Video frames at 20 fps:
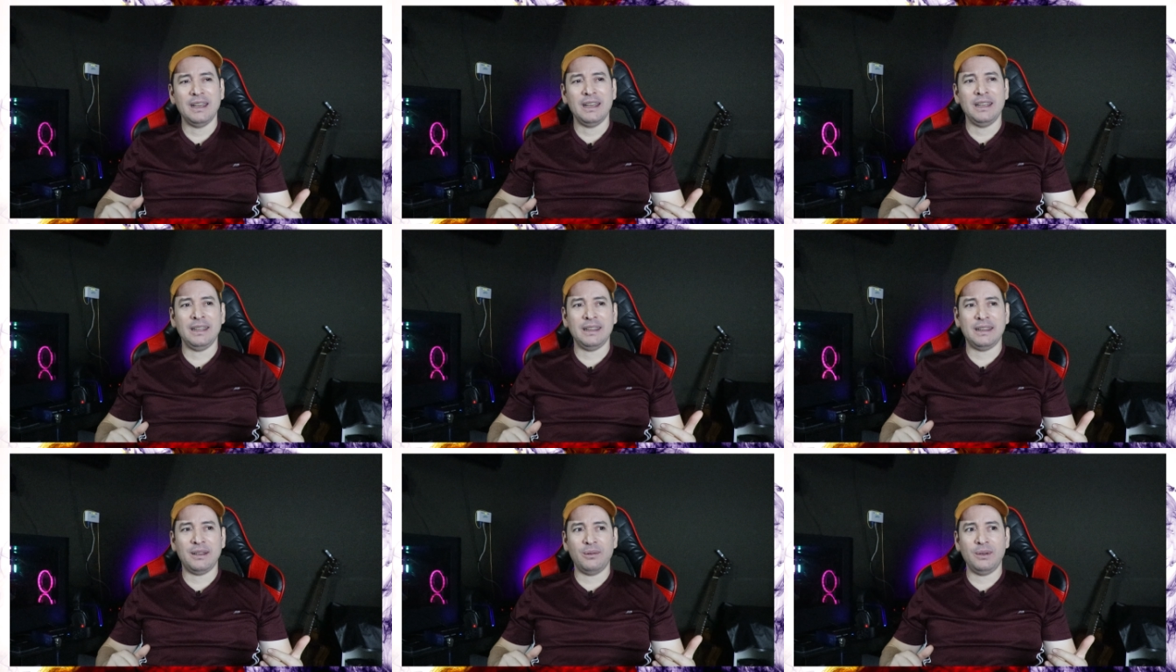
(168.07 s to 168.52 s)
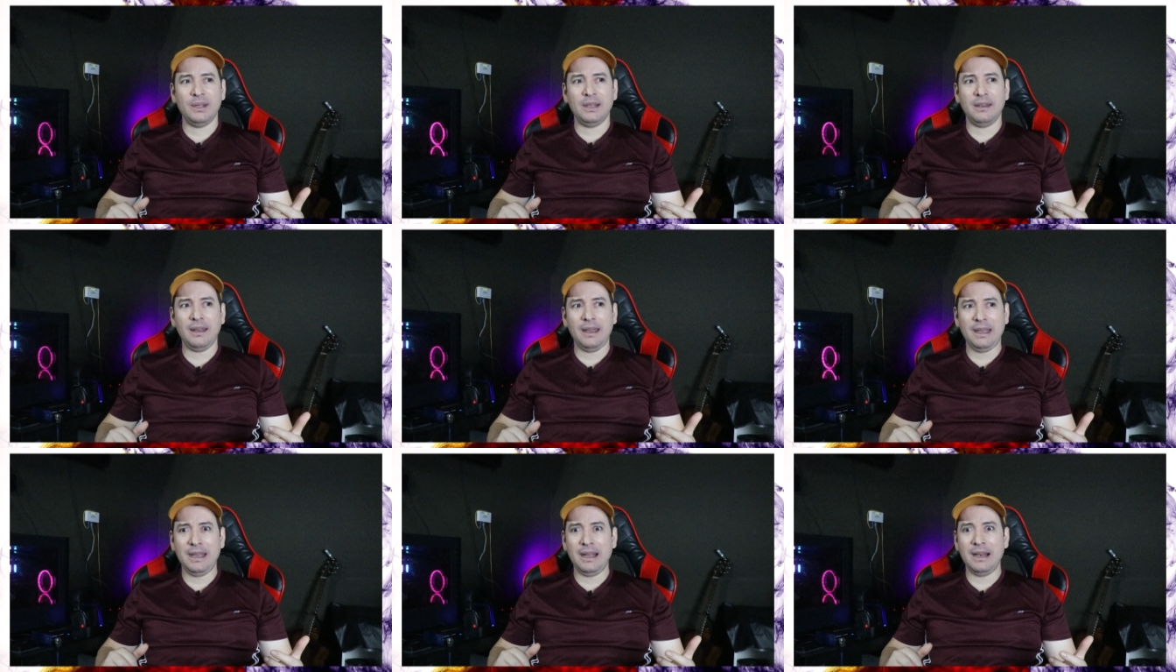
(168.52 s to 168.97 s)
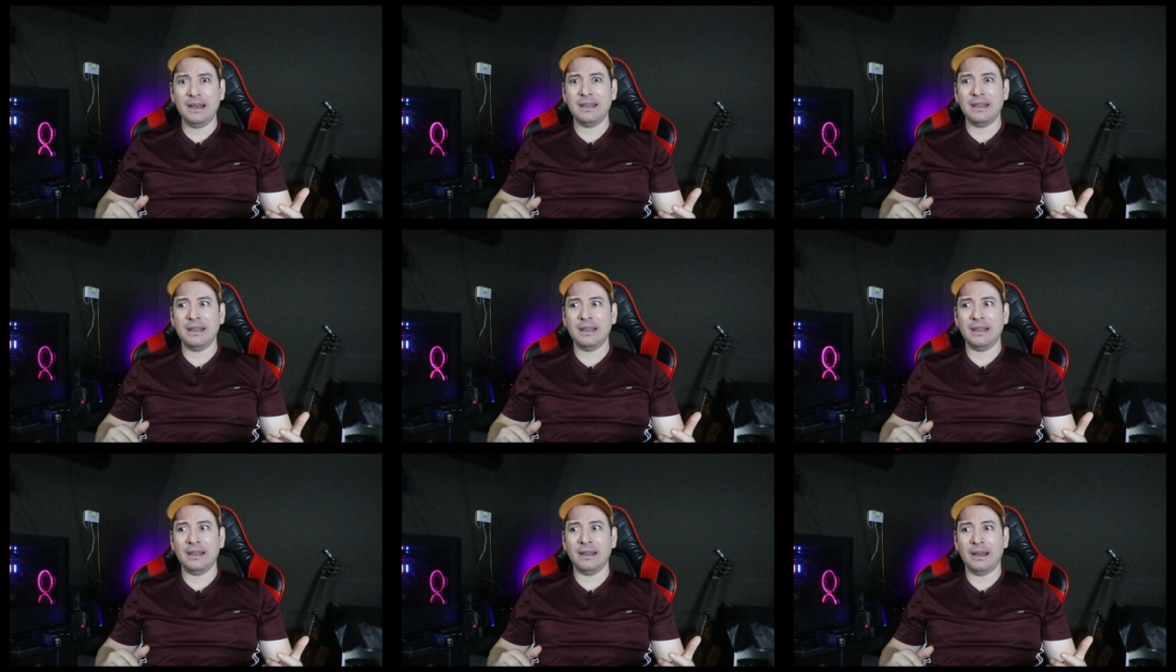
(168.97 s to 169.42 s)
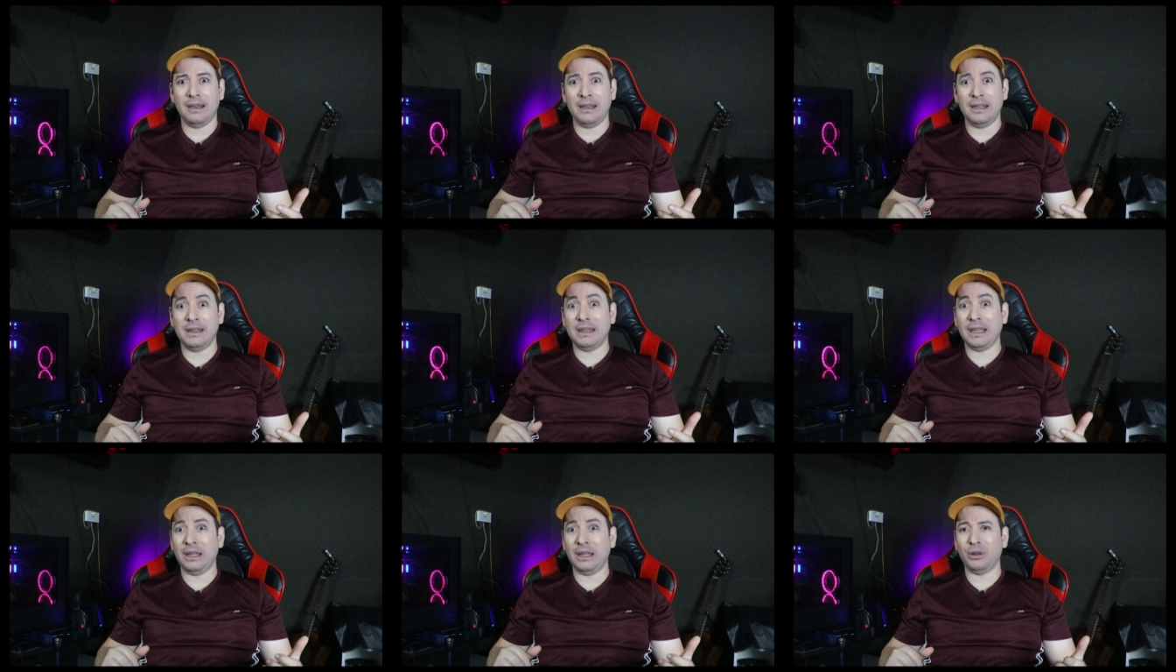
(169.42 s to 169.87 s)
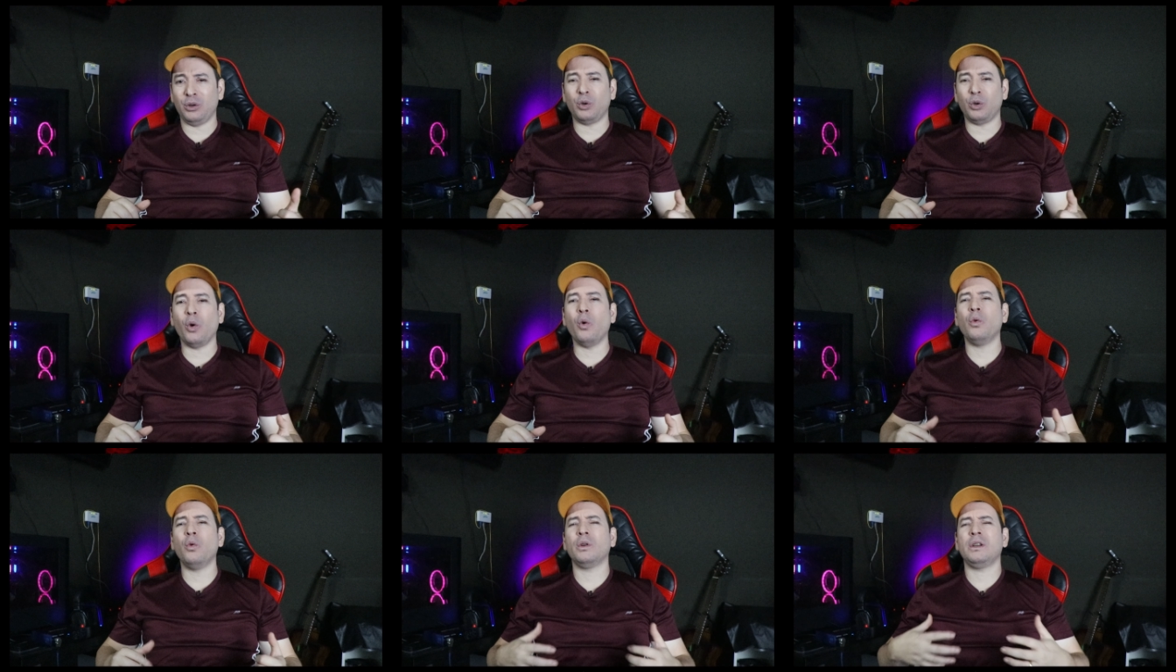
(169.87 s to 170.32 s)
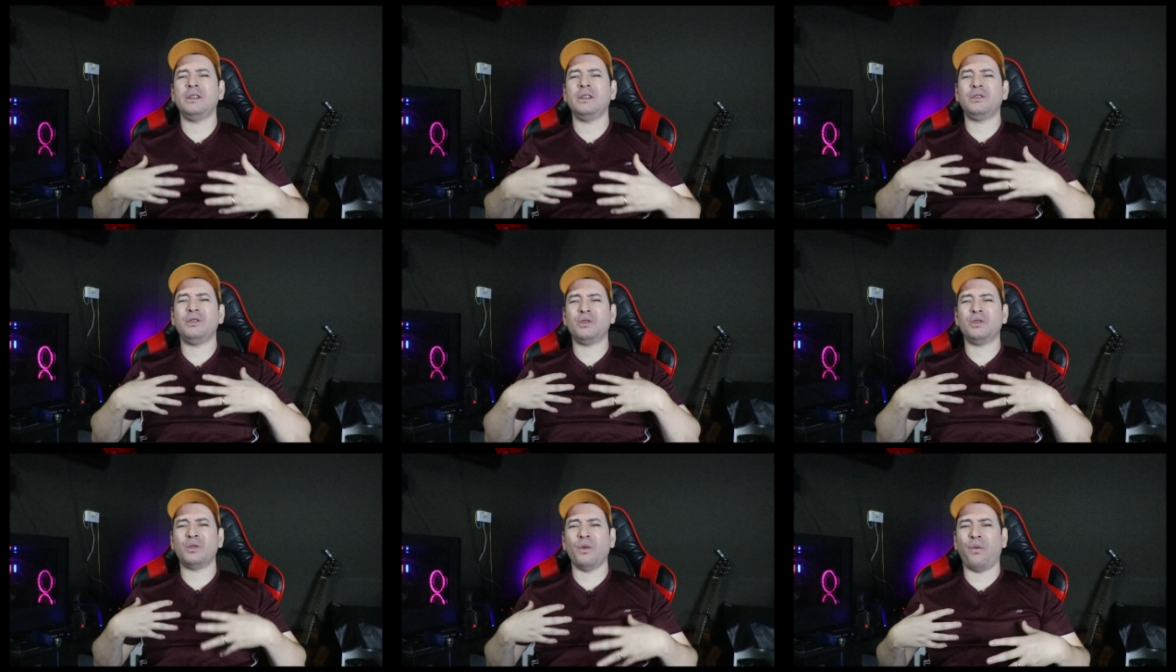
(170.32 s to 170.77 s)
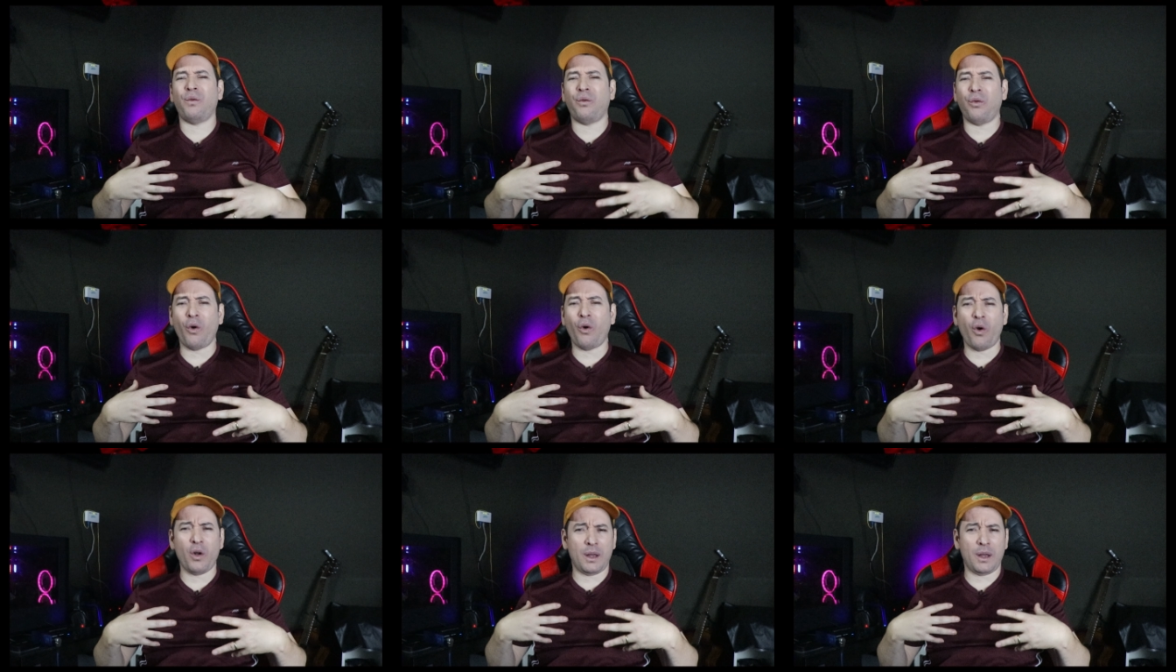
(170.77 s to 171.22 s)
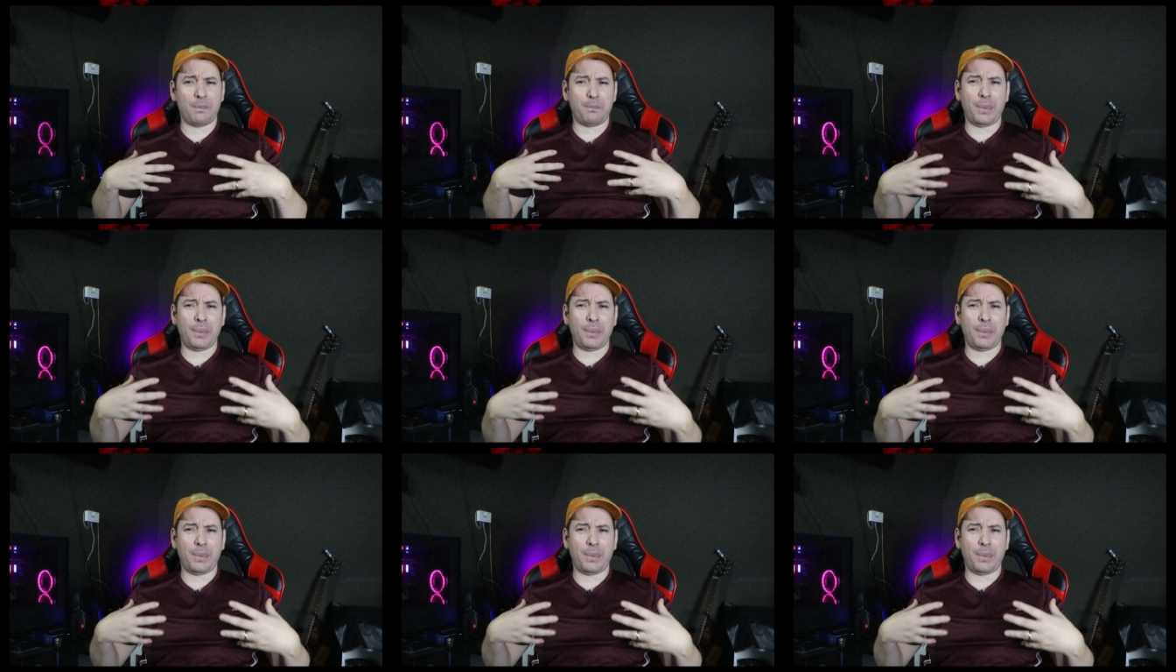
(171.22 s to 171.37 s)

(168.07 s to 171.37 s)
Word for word: Então ele não é aquele edredom que te sufoca,